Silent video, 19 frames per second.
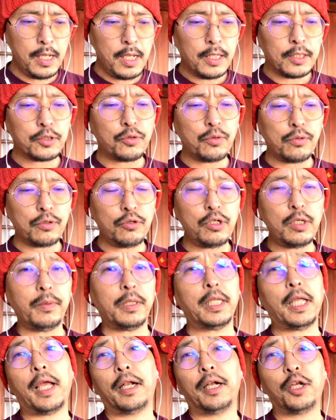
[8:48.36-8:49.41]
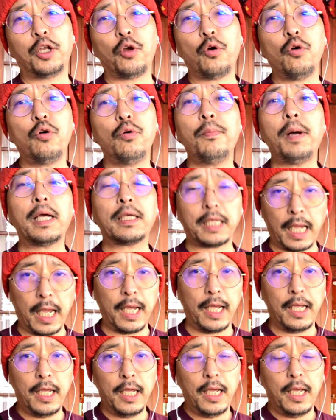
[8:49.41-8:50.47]
そういう意味で龍馬家、
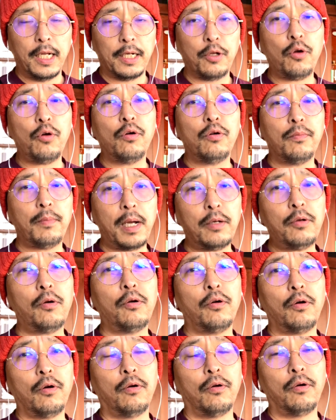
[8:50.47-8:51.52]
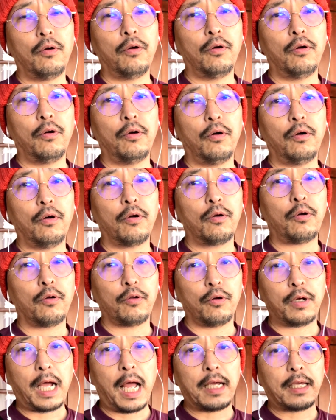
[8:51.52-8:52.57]
龍馬のこ
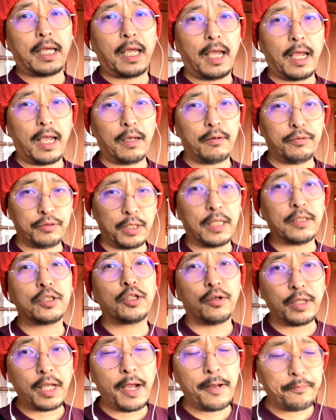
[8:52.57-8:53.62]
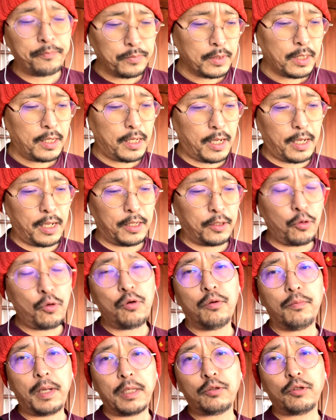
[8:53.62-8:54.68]
の家系譜ですよね、えー、龍
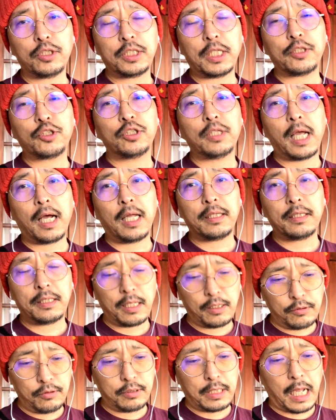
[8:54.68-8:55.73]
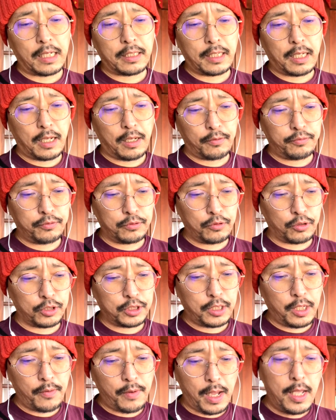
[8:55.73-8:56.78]
馬としてつながっている家系譜とし
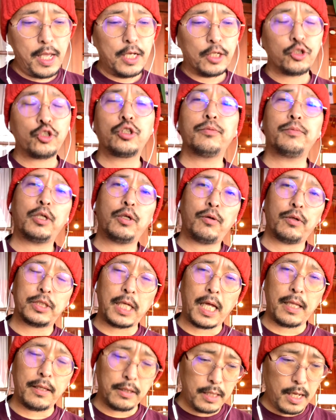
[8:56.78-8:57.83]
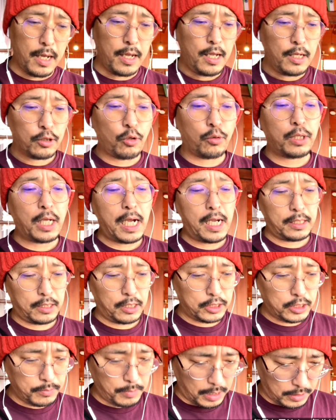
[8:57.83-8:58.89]
ては澄子さんで途絶えて
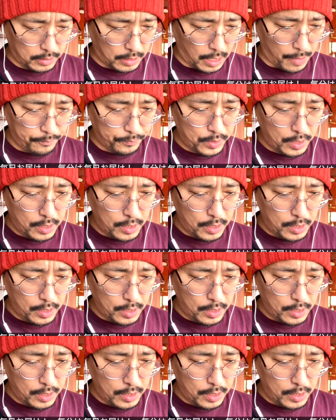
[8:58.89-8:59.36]
しまった。